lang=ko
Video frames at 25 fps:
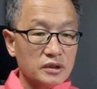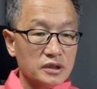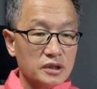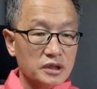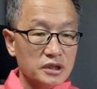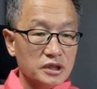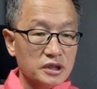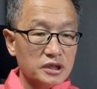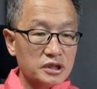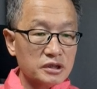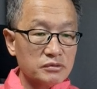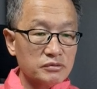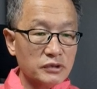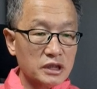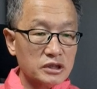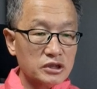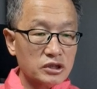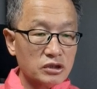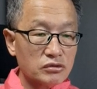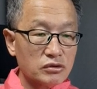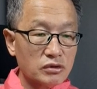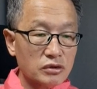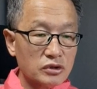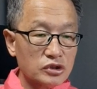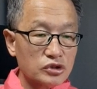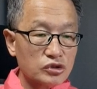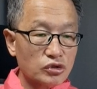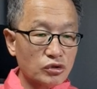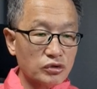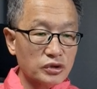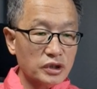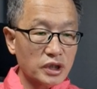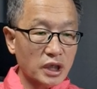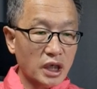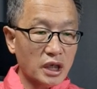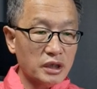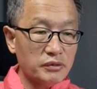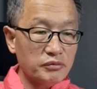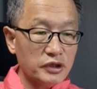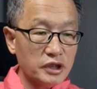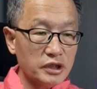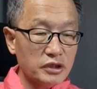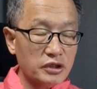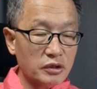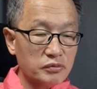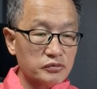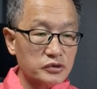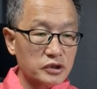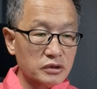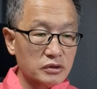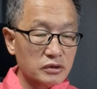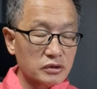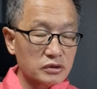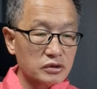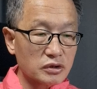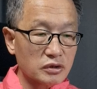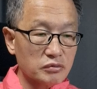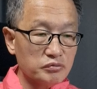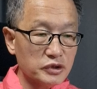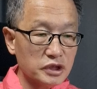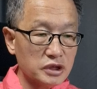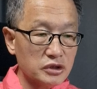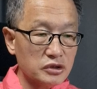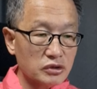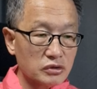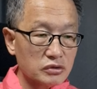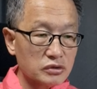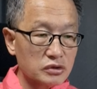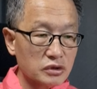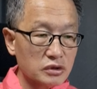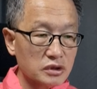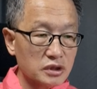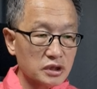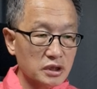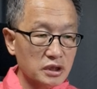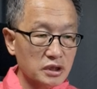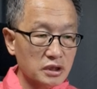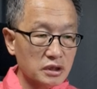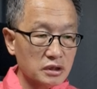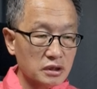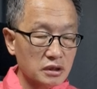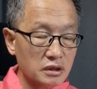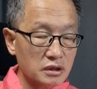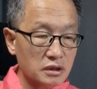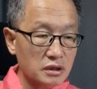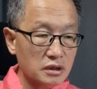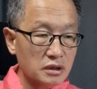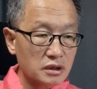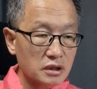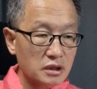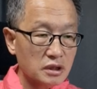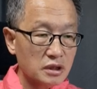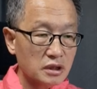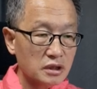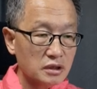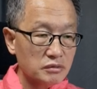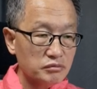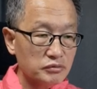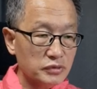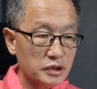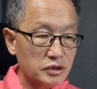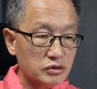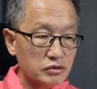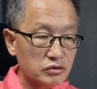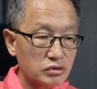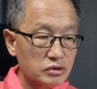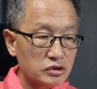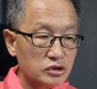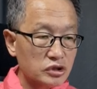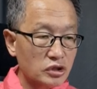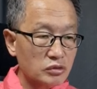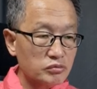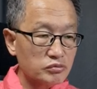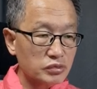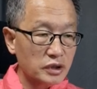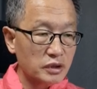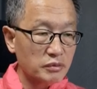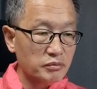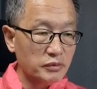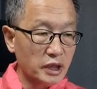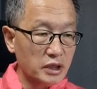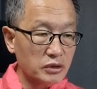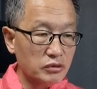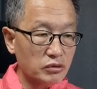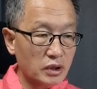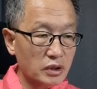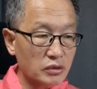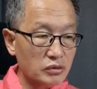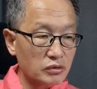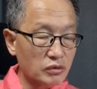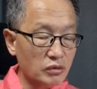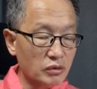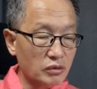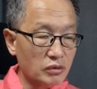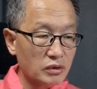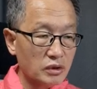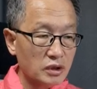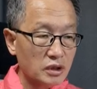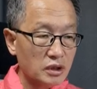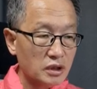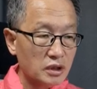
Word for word: 이승만 정권은 소위 한미 협정으로서 민족적 이익을 미국 정부에 매도하고